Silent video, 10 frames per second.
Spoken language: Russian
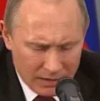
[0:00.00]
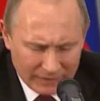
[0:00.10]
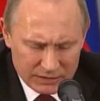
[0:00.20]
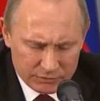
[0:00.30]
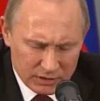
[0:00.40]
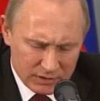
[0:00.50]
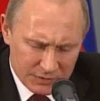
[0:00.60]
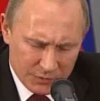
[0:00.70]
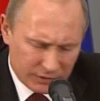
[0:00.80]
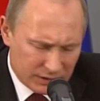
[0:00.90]
Активно
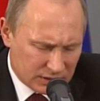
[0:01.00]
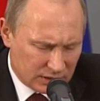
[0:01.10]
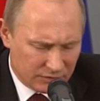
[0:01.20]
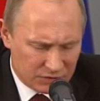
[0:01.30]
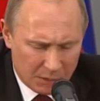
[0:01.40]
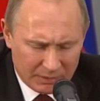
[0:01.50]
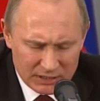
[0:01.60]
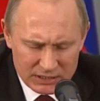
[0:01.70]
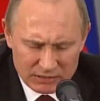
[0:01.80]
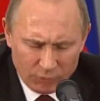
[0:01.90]
развивается
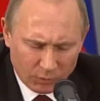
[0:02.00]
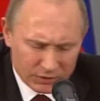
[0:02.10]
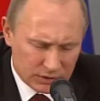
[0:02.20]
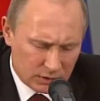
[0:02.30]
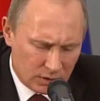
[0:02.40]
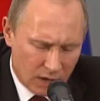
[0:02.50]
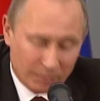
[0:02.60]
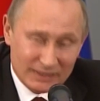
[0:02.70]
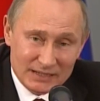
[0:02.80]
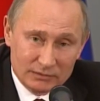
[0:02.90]
взаимодействие в области
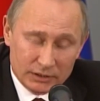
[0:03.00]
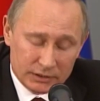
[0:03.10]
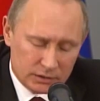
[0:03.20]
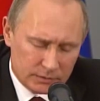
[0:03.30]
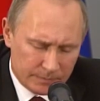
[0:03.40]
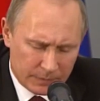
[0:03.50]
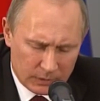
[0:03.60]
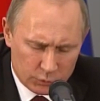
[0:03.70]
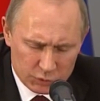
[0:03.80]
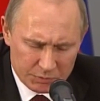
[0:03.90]
образования.
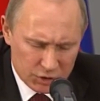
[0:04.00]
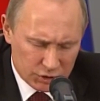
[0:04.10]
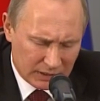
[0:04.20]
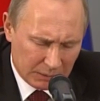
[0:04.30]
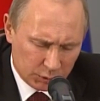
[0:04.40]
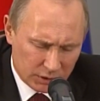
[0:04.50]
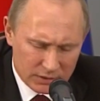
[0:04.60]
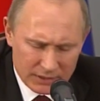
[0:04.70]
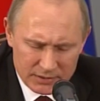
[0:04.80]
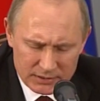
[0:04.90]
Успешно
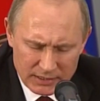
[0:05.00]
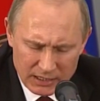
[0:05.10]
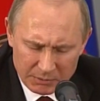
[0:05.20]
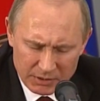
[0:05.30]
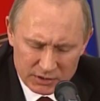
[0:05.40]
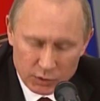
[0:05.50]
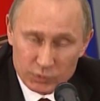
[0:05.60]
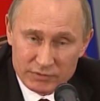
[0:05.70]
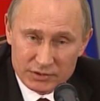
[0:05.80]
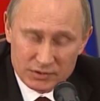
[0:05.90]
работает Российско-Армянский
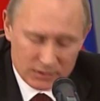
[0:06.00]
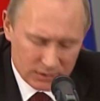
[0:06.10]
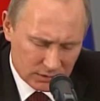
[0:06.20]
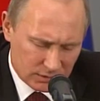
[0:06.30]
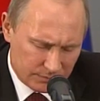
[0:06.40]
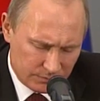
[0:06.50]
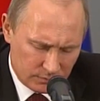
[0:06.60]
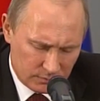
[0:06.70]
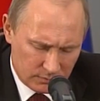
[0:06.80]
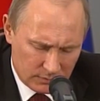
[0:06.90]
университет –
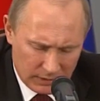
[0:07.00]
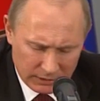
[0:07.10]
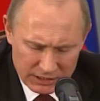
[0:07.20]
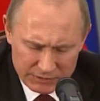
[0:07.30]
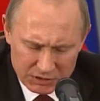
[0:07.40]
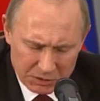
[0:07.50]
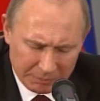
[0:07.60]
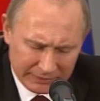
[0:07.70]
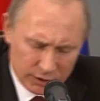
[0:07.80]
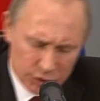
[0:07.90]
Оказывается
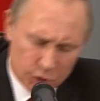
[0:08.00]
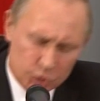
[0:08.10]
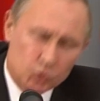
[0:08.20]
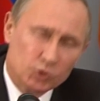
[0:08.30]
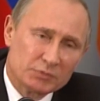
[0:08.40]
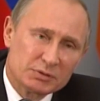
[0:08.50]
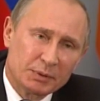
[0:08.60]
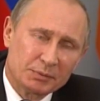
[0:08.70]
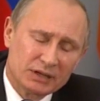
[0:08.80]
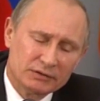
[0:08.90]
поддержка школам с
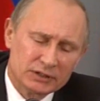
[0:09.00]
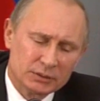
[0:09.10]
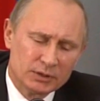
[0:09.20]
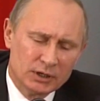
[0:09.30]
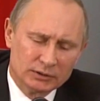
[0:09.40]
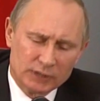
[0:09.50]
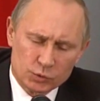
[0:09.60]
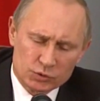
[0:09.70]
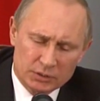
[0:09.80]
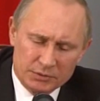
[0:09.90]
преподаванием на
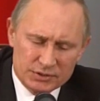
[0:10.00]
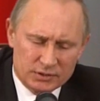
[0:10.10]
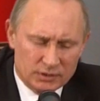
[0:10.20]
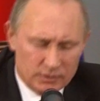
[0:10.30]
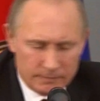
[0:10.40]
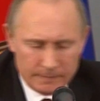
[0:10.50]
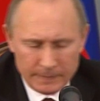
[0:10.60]
русском языке.